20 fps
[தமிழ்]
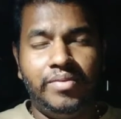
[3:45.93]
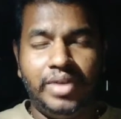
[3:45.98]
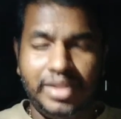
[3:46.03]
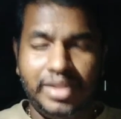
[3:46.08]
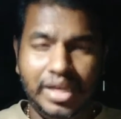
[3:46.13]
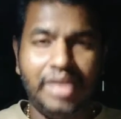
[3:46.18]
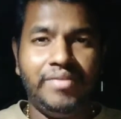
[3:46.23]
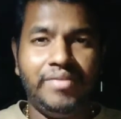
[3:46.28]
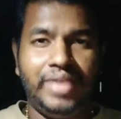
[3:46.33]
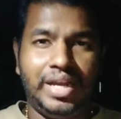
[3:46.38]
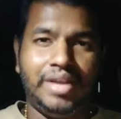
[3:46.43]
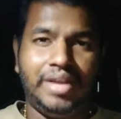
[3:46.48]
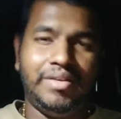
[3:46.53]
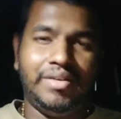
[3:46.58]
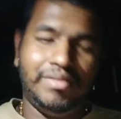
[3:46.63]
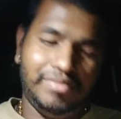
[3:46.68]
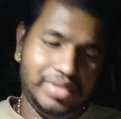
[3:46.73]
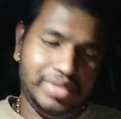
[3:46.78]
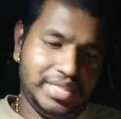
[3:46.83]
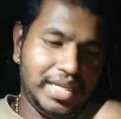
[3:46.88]
அதான் வேறு
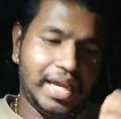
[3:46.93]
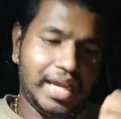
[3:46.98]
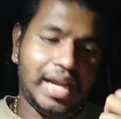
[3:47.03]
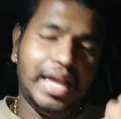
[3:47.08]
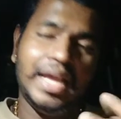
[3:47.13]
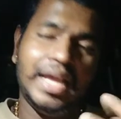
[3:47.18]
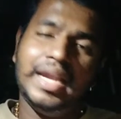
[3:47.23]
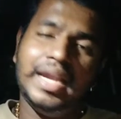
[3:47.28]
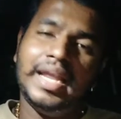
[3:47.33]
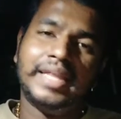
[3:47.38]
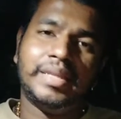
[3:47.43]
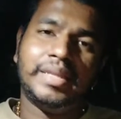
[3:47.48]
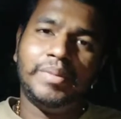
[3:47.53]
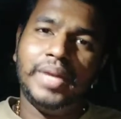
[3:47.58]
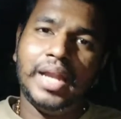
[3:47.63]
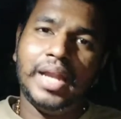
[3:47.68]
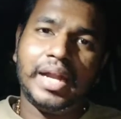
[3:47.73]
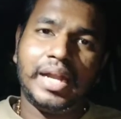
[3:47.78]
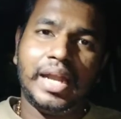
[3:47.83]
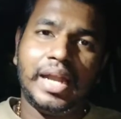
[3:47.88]
விஷயங்களே இல்லை
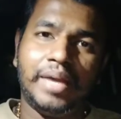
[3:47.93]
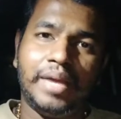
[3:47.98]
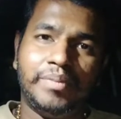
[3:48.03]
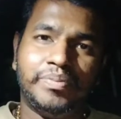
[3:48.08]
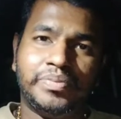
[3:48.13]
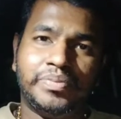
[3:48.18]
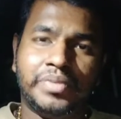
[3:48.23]
தமிழ்நாட்டில்